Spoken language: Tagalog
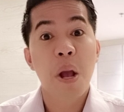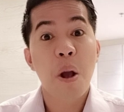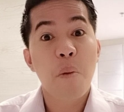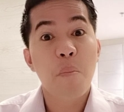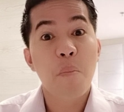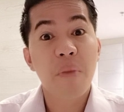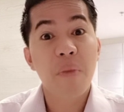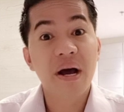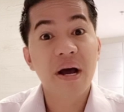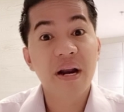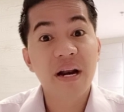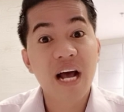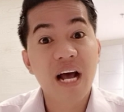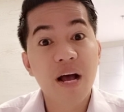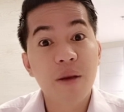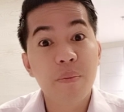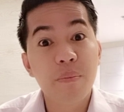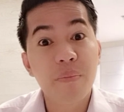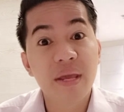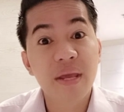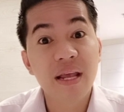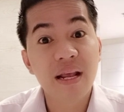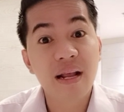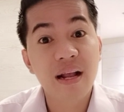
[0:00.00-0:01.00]

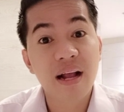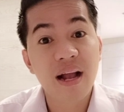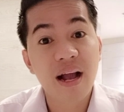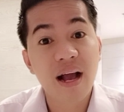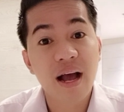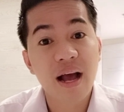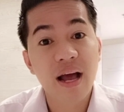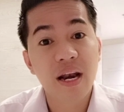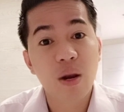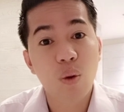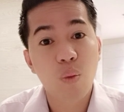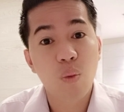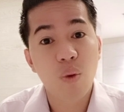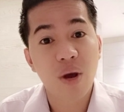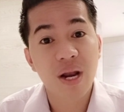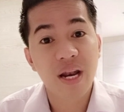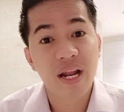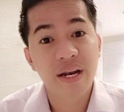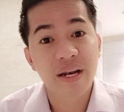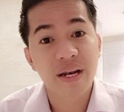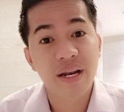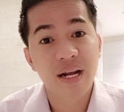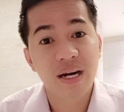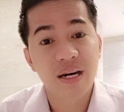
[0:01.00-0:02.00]
Maraming uh, nawalan na